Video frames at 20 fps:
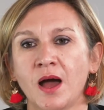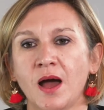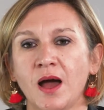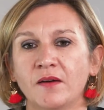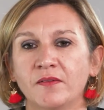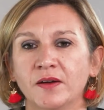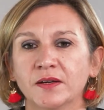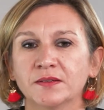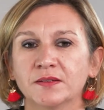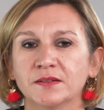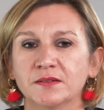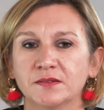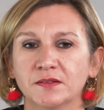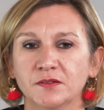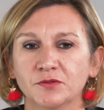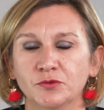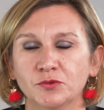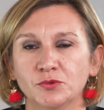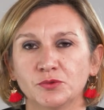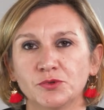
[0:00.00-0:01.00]
avec des
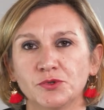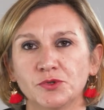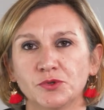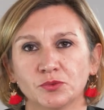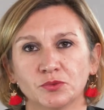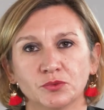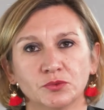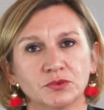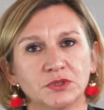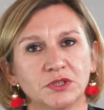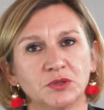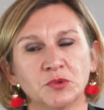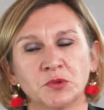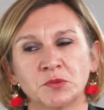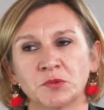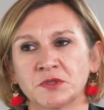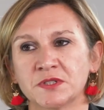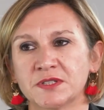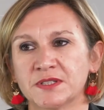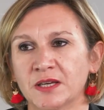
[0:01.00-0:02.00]
évolutions, des
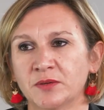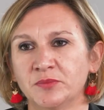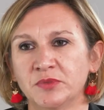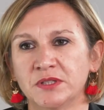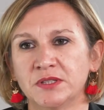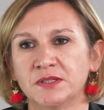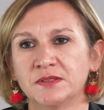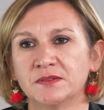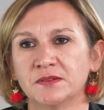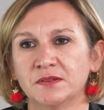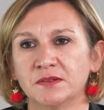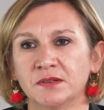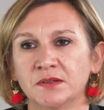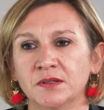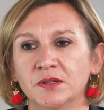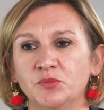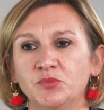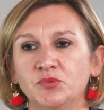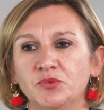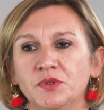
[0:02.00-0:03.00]
moments de
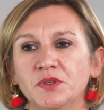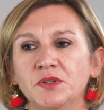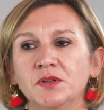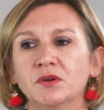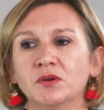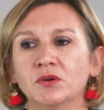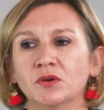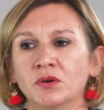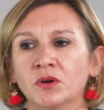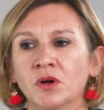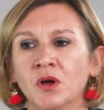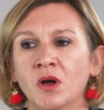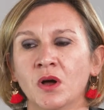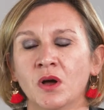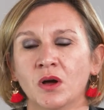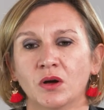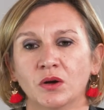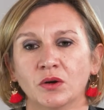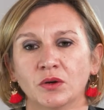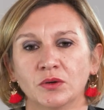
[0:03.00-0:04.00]
stabilité et puis euh,
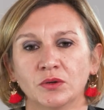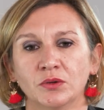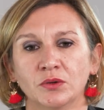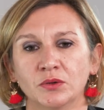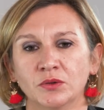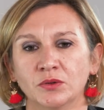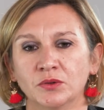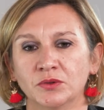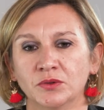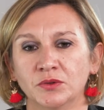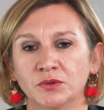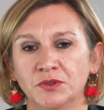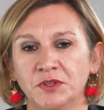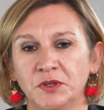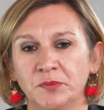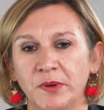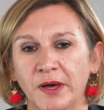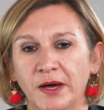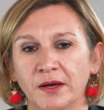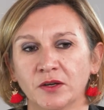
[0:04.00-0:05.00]
euh,
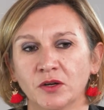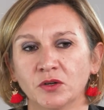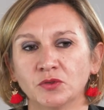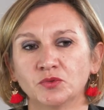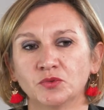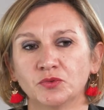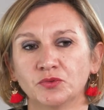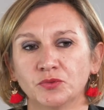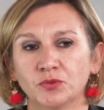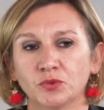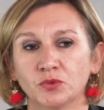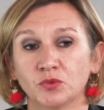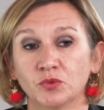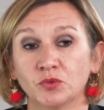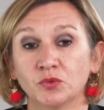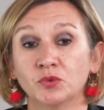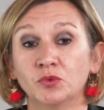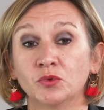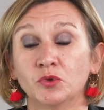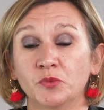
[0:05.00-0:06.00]
des périodes
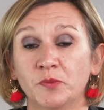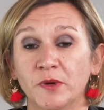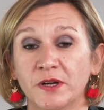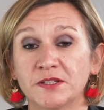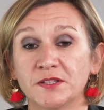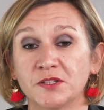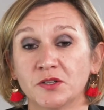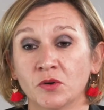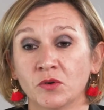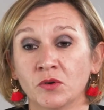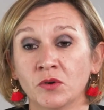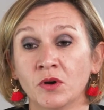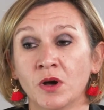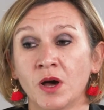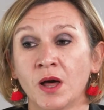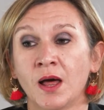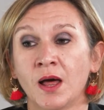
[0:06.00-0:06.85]
où, le patient